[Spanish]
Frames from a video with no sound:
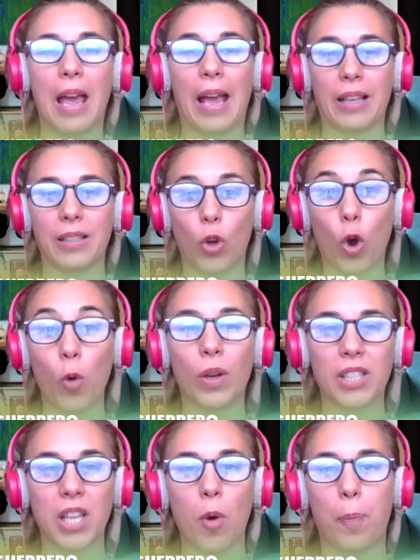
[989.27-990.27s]
es cómo
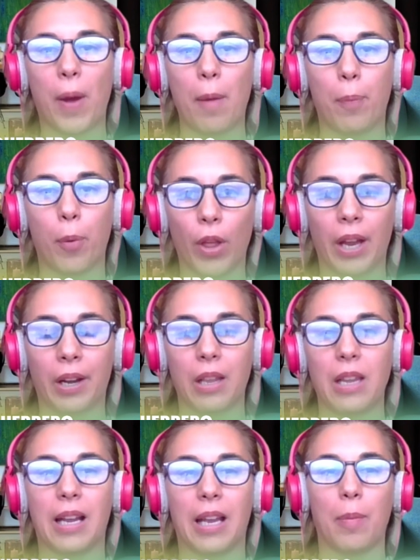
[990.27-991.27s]
hacemos para
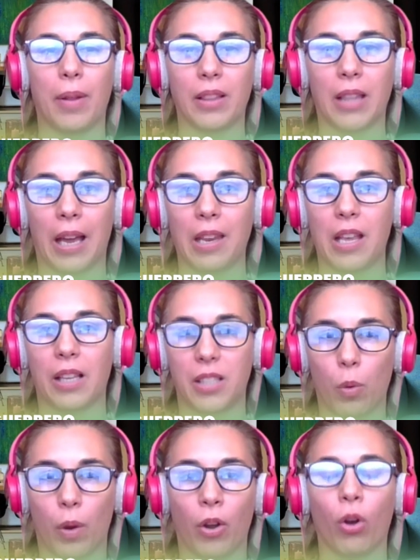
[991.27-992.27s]
poder incrementar y
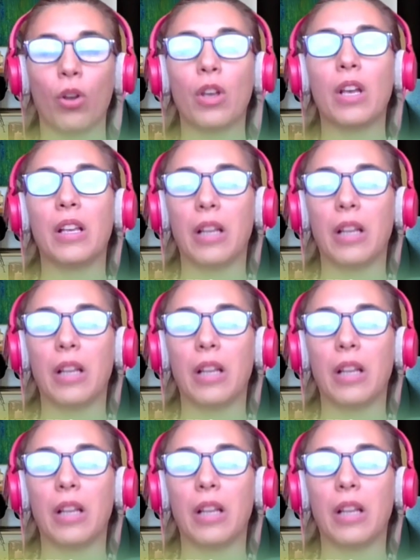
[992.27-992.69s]
decir, bueno,